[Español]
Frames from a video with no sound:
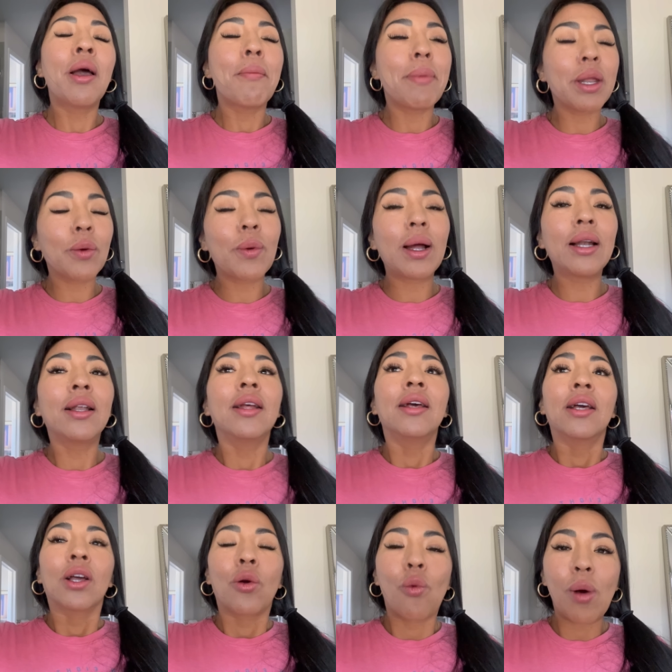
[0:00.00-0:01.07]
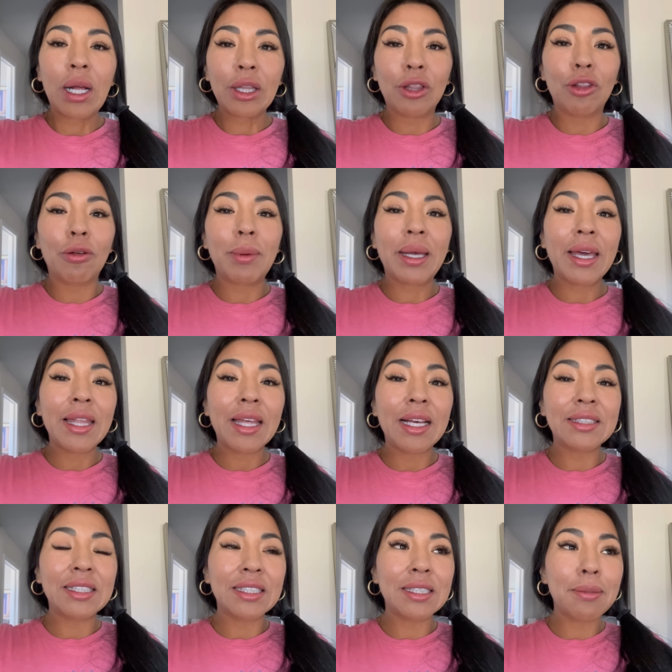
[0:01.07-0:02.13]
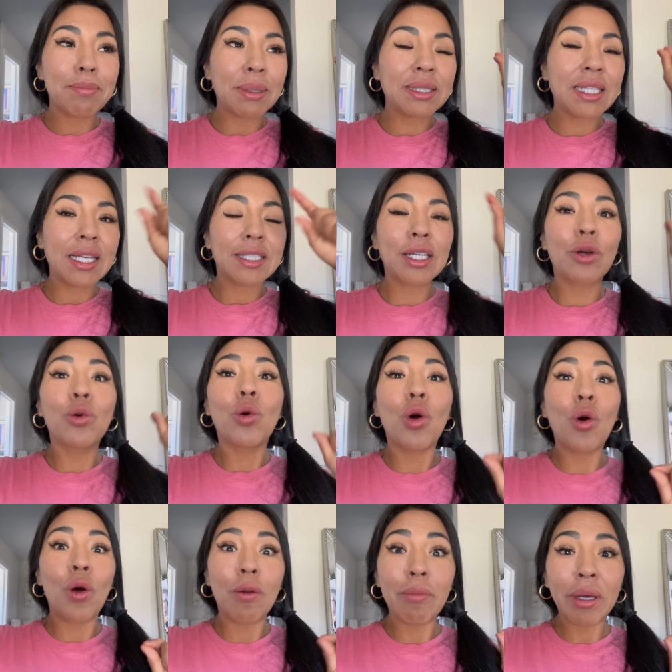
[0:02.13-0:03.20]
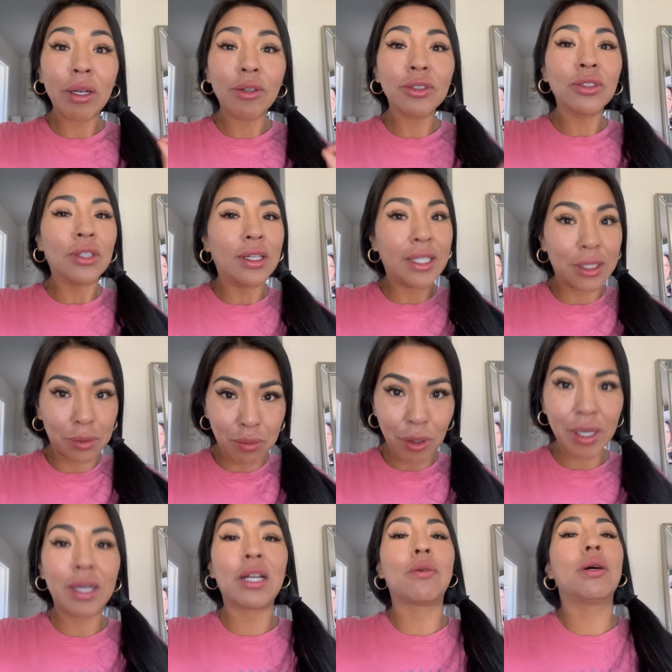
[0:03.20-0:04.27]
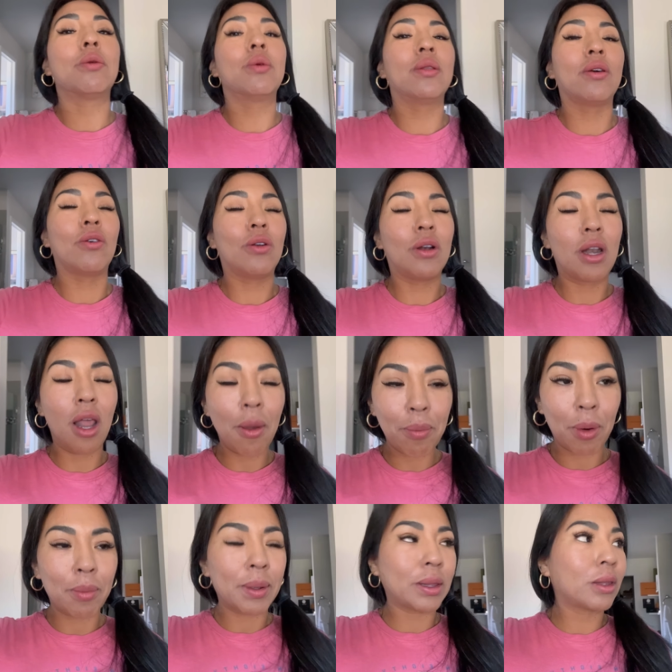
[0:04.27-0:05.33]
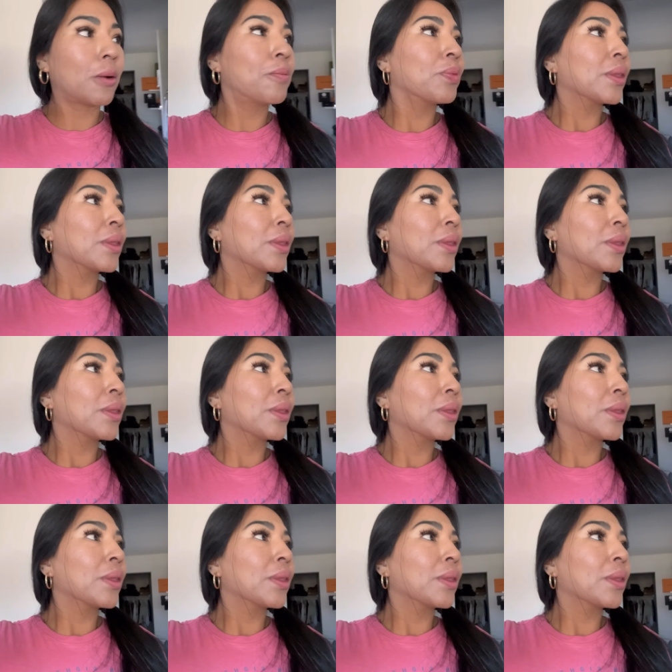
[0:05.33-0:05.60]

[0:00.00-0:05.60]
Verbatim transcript: pero igual cuando me quede así sin pestañas en un ojo al menos, les voy a grabar videos, les prometo.